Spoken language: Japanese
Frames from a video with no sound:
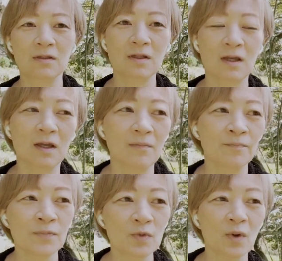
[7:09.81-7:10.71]
て、
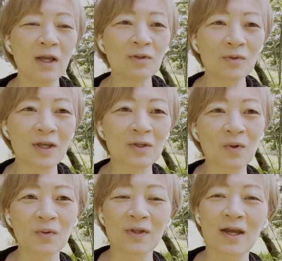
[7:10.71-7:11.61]
そうあとね
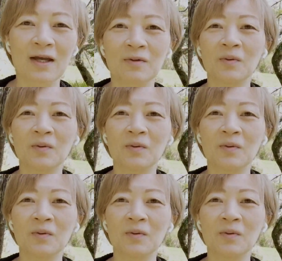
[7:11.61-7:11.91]
今日ね